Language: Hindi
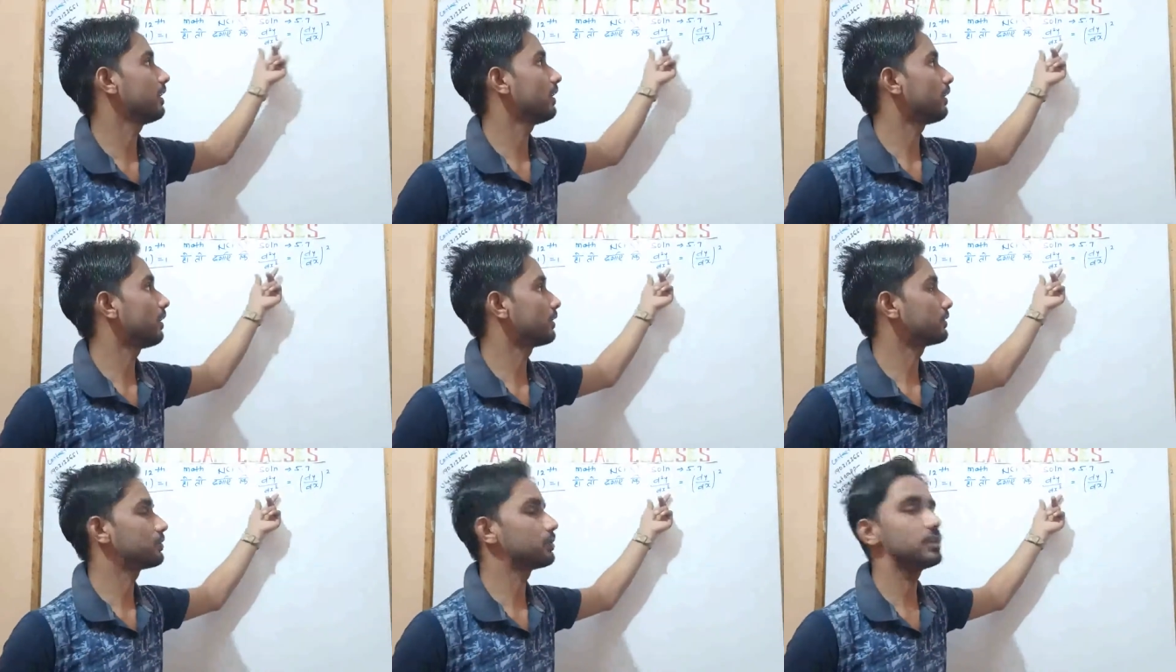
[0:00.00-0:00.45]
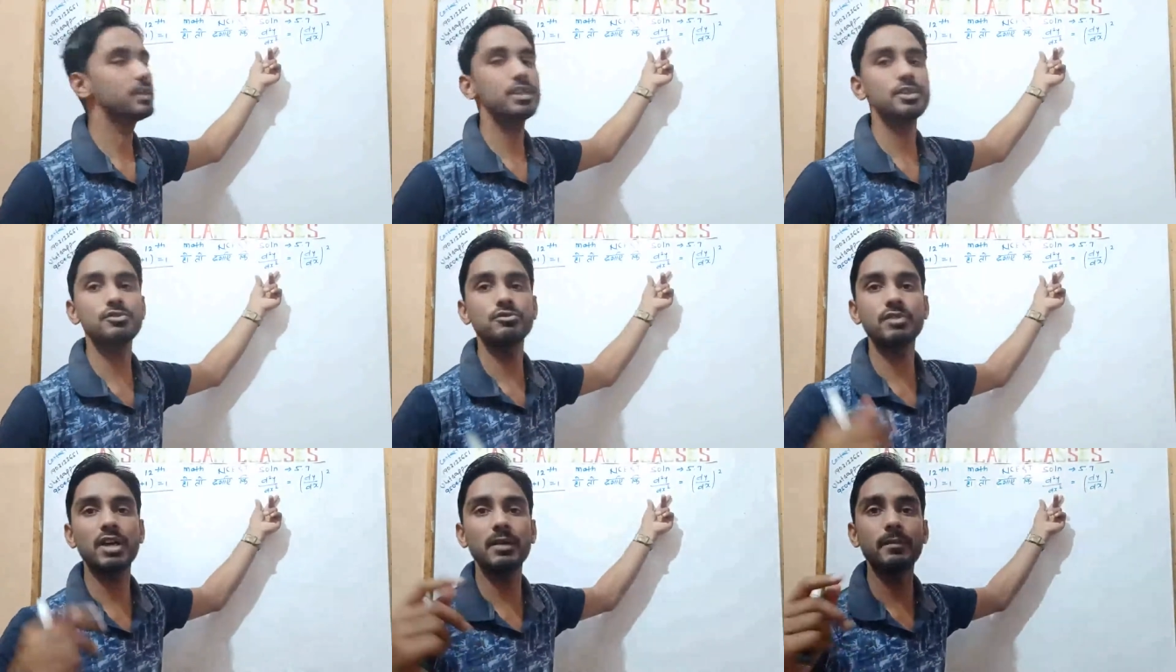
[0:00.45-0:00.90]
और जो डी
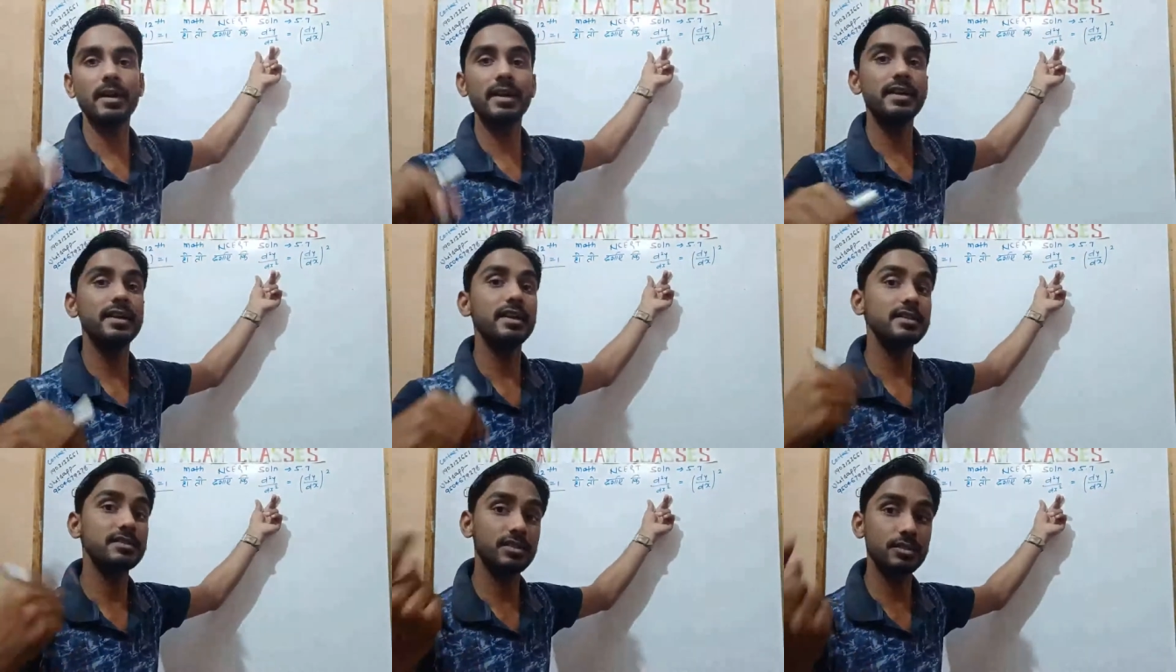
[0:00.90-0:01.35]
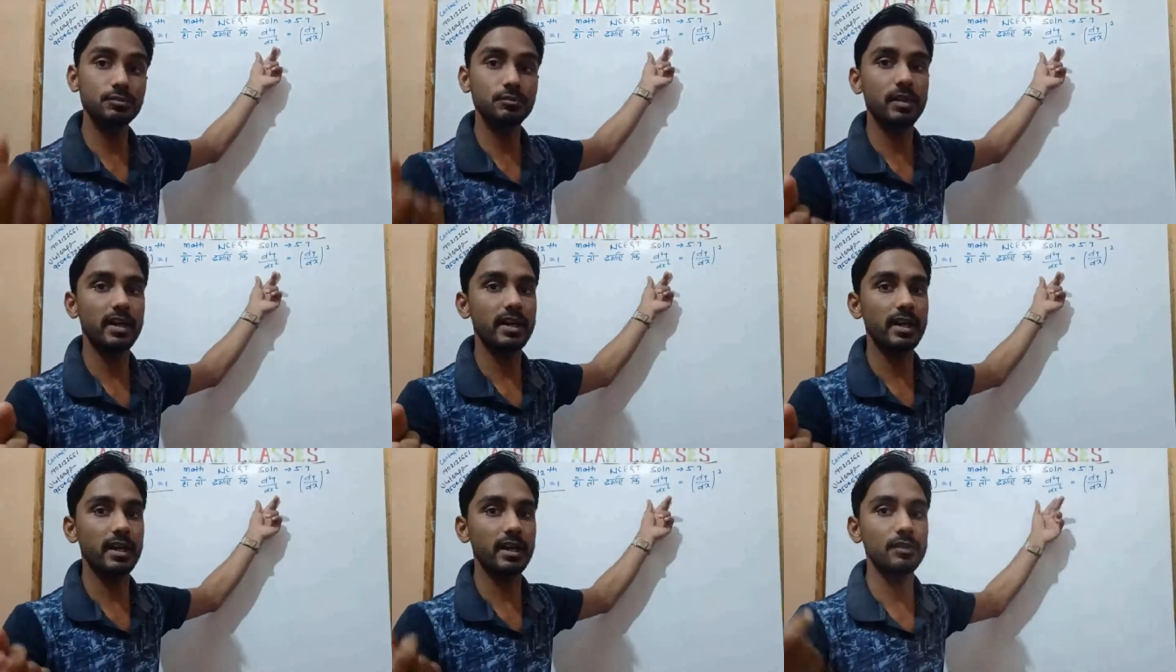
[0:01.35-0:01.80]
टू बाई डी एक्स
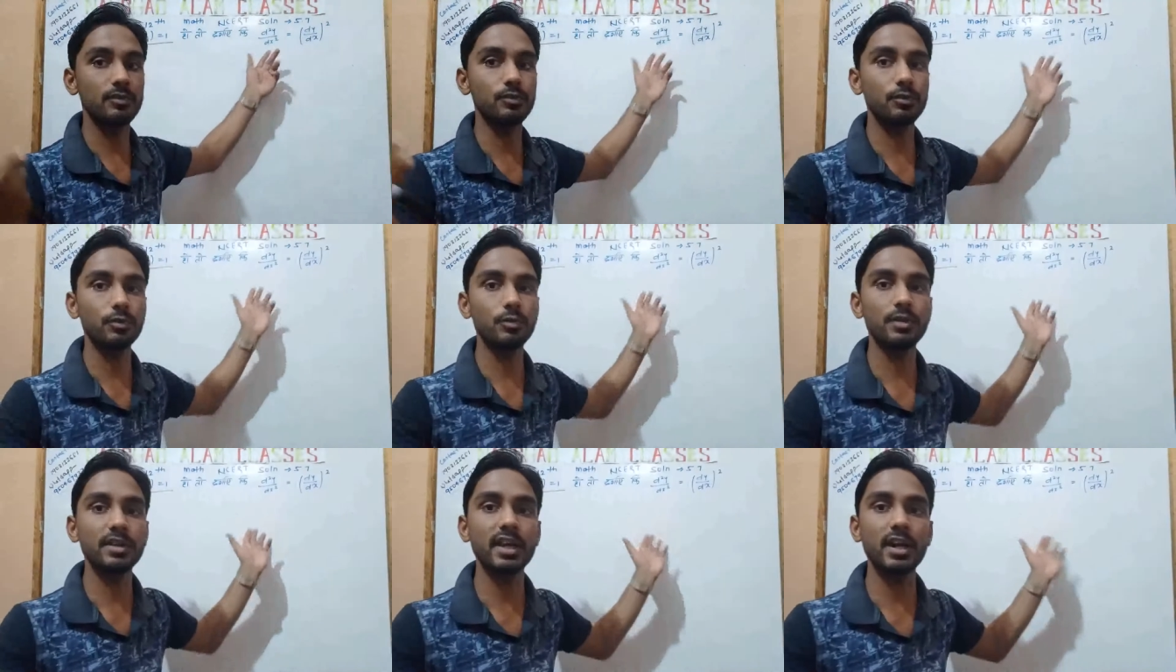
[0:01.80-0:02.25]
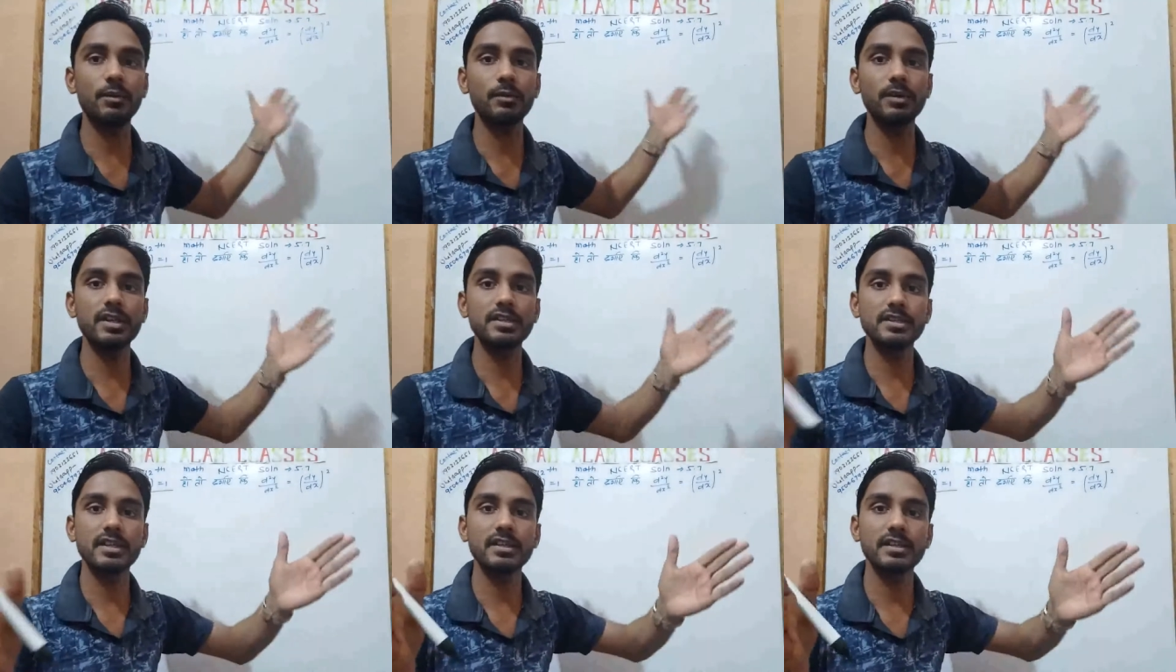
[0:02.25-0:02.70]
स्क्वायर आएगा दोनों क्या
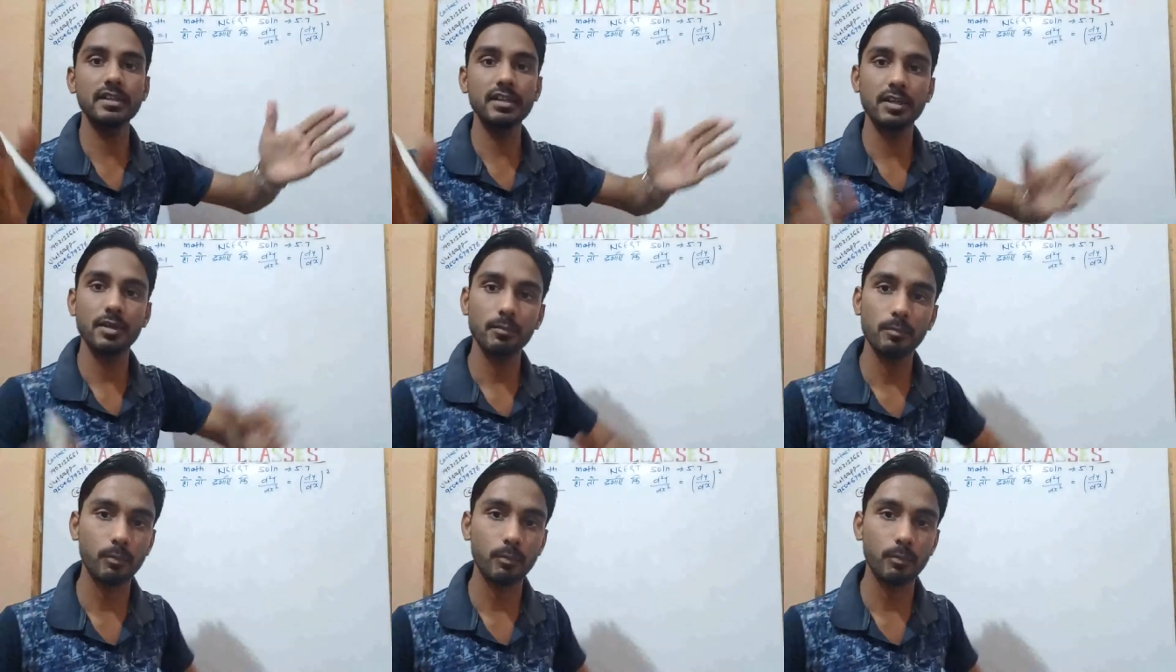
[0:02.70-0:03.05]
होने चाहिए